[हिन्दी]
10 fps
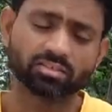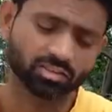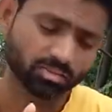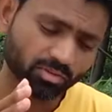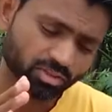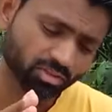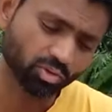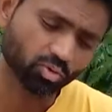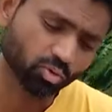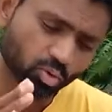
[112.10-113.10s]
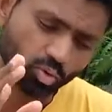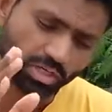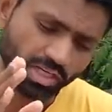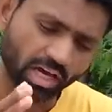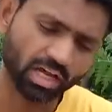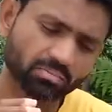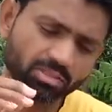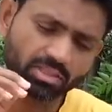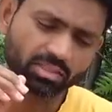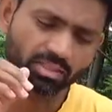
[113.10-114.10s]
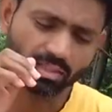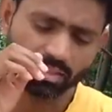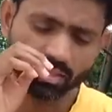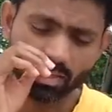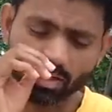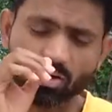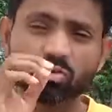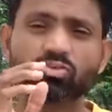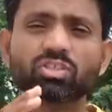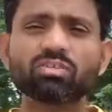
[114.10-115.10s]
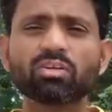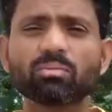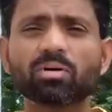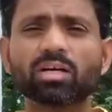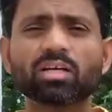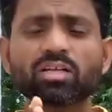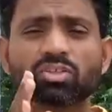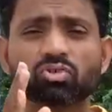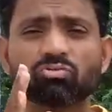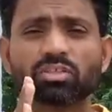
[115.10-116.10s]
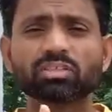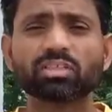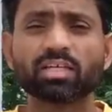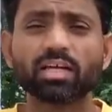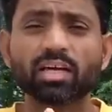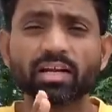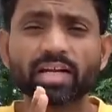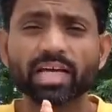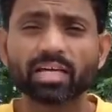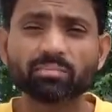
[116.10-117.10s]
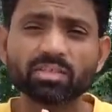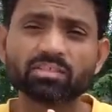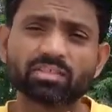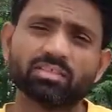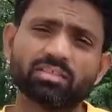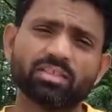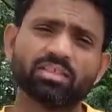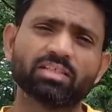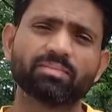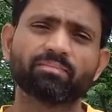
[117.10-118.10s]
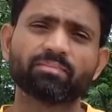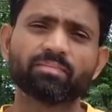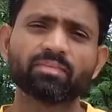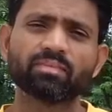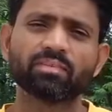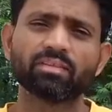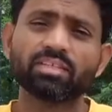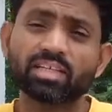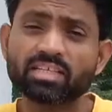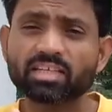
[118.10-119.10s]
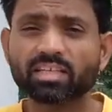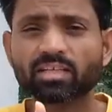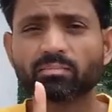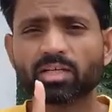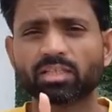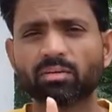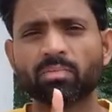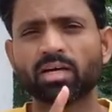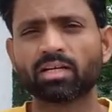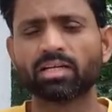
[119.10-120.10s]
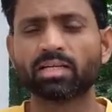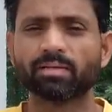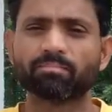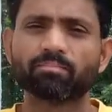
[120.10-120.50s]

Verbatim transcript: समस्त रोगों को निकाल भी सकते हैं और जीवन भर स्वस्थ रह भी सकते हैं यही एकमात्र मार्ग है